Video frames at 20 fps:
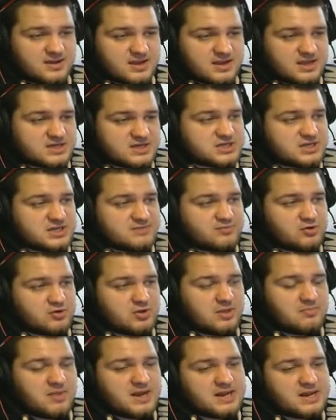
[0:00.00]
Конечно, не про
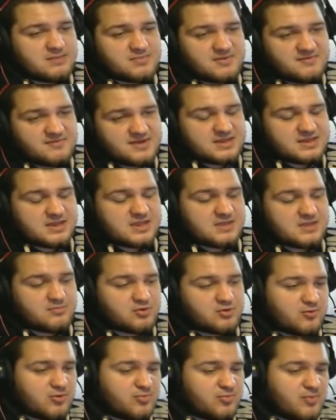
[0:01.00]
глобальное обновление, не
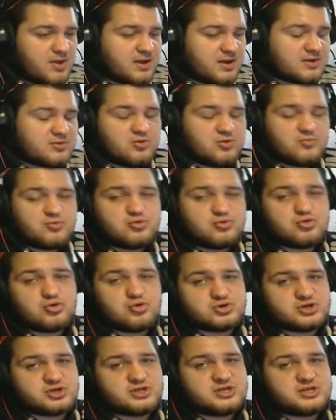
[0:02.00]
про модпак, но будет
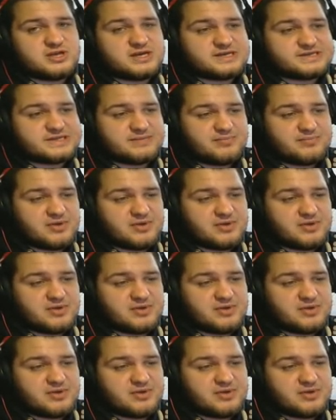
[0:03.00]
тоже интересно.